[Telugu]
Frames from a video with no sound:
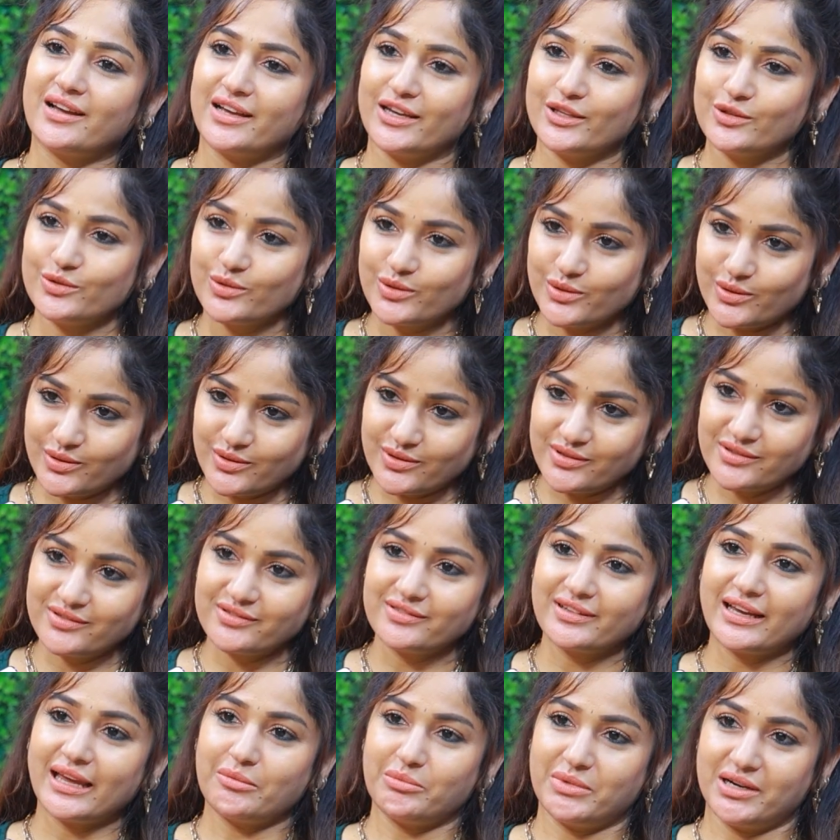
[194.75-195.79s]
ఎదుటోళ్ళు
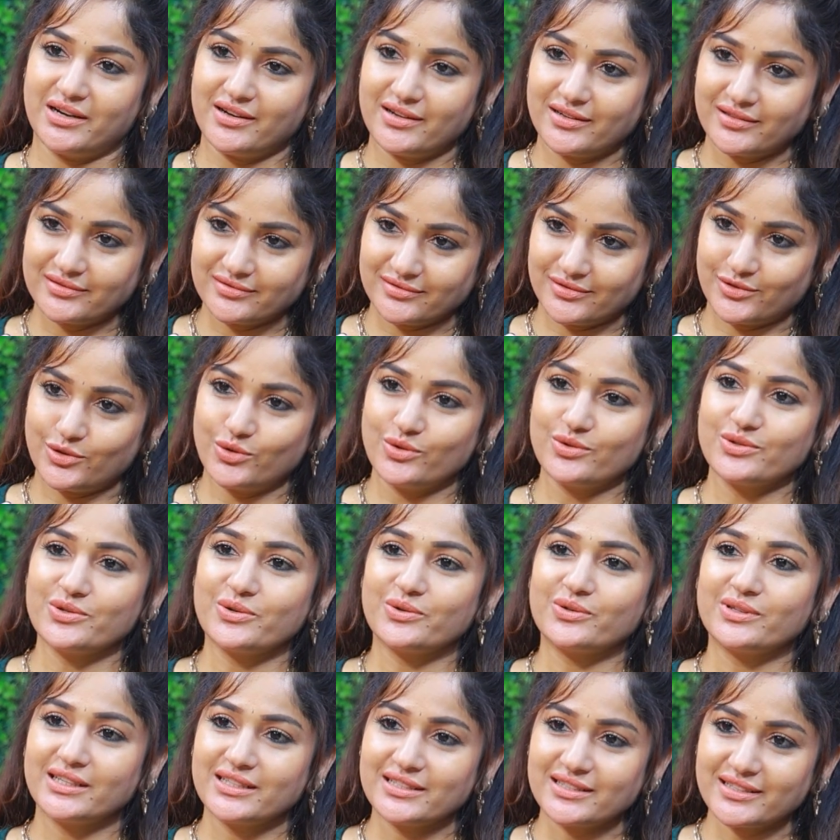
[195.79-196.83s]
ఏమన్నా కుళ్ళు
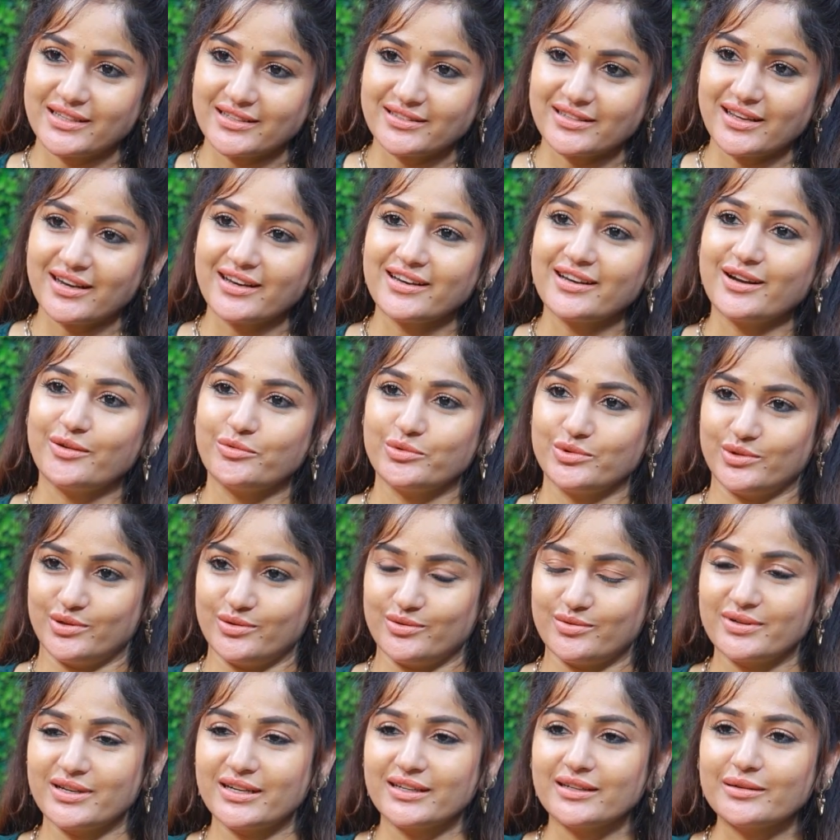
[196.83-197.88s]
జోకులు వేసినా సరే నవ్వుతూ
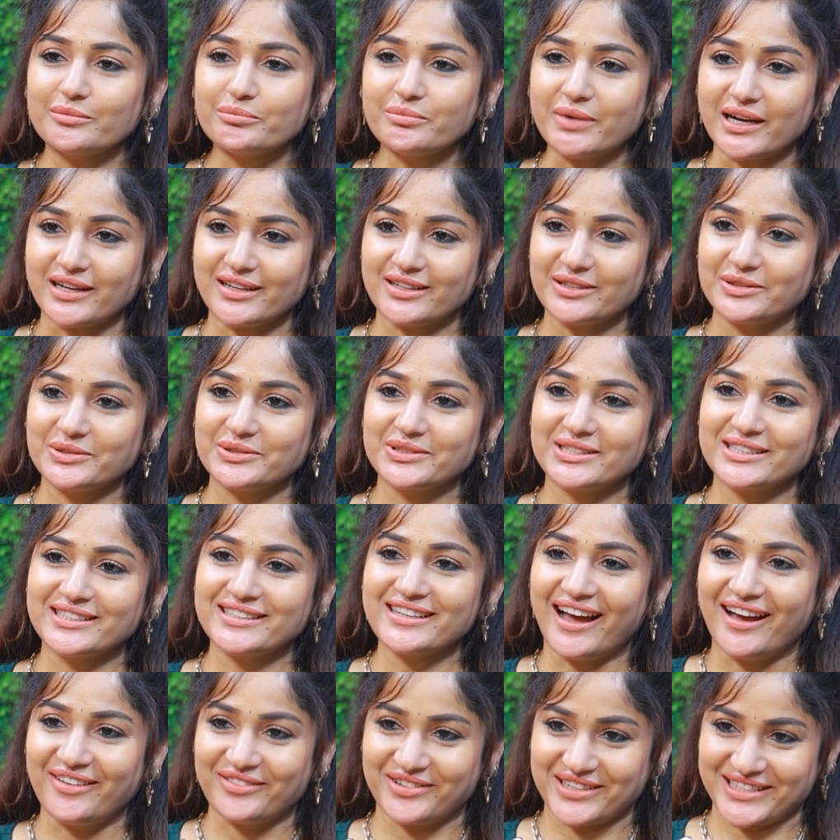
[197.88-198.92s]
ఉండటం పక్కకు వచ్చి
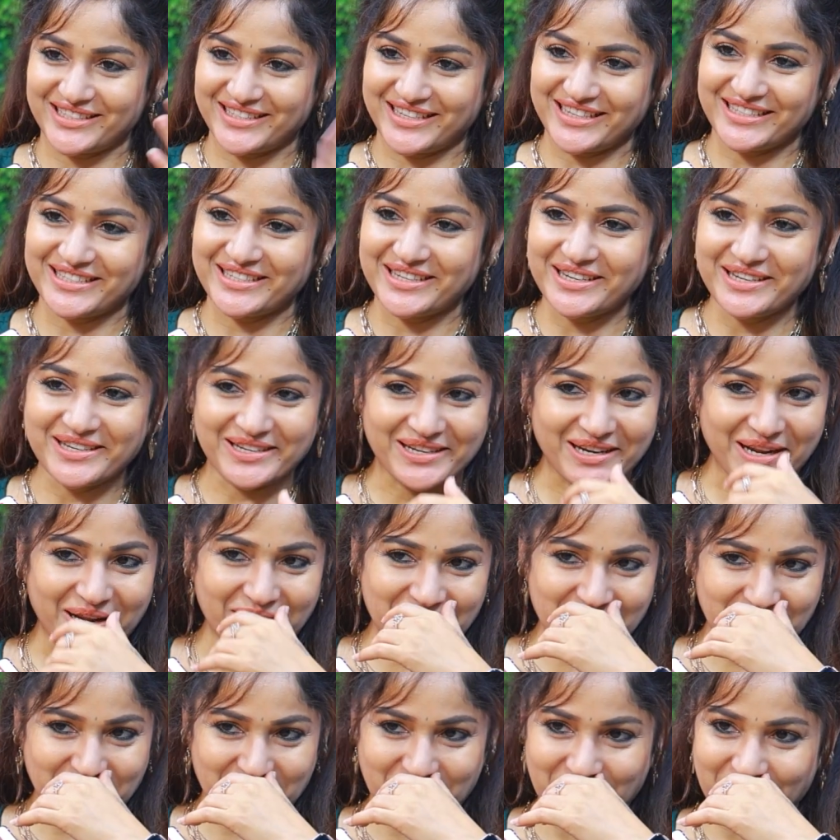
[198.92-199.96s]
నా ఫ్రస్ట్రేషన్ నేను
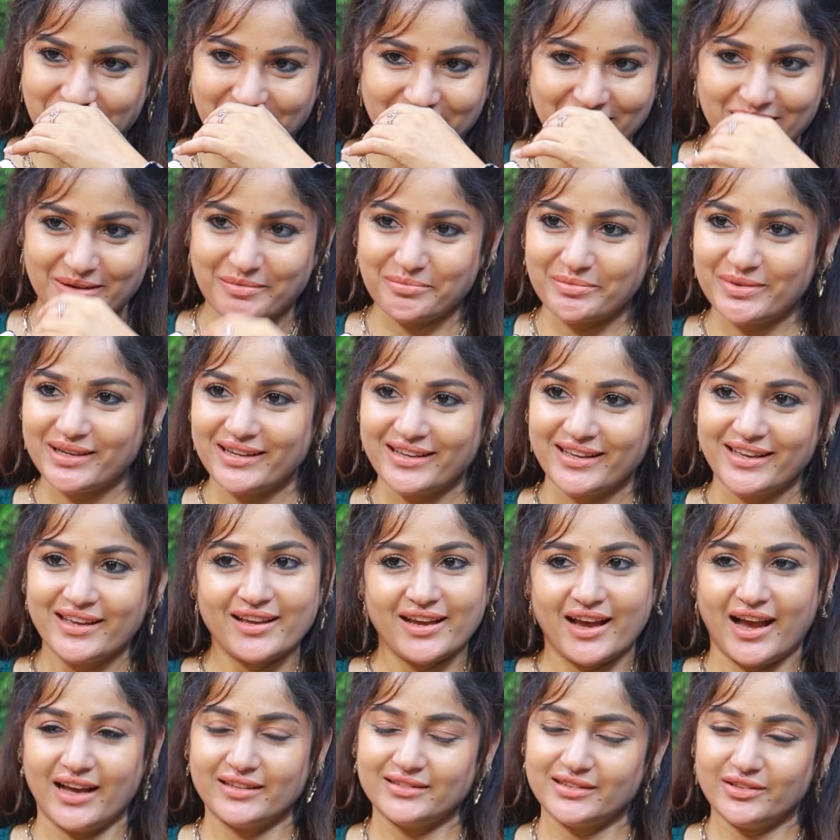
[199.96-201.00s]
చూసుకోవడం తప్ప
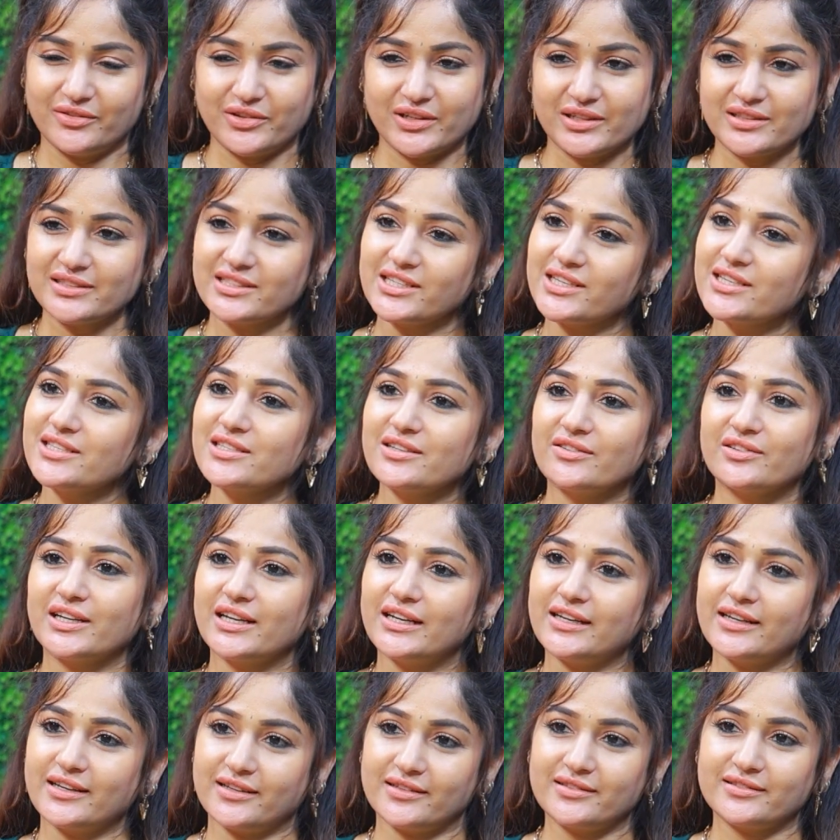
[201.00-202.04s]
అంతవరకు చేంజ్
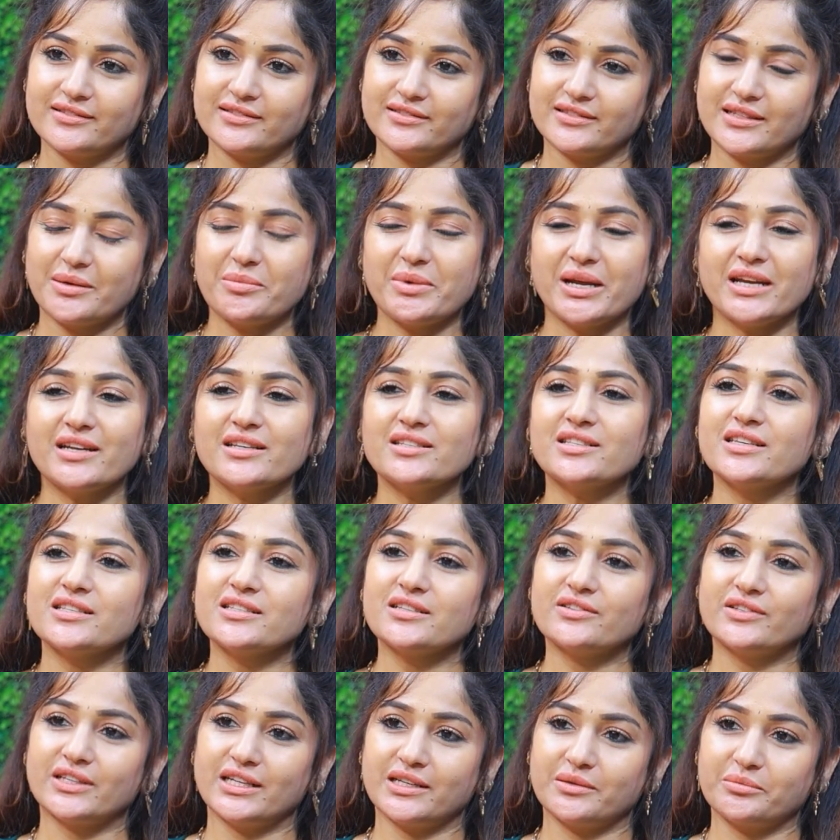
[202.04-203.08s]
అవ్వగలిగా రిమైనింగ్ చేంజ్
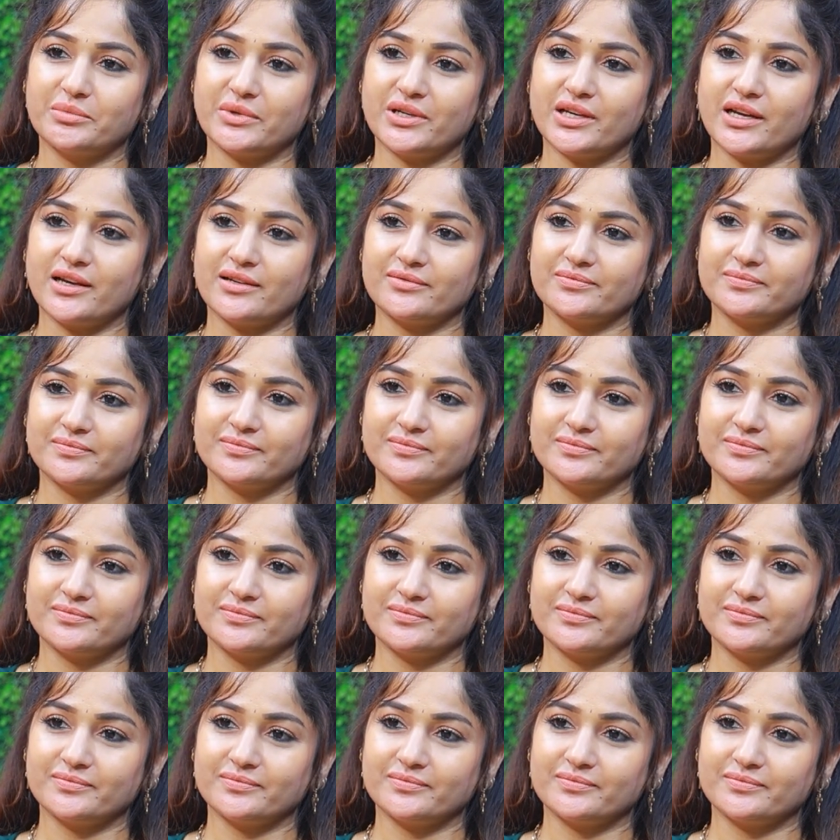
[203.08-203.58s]
అవ్వలేకపోయా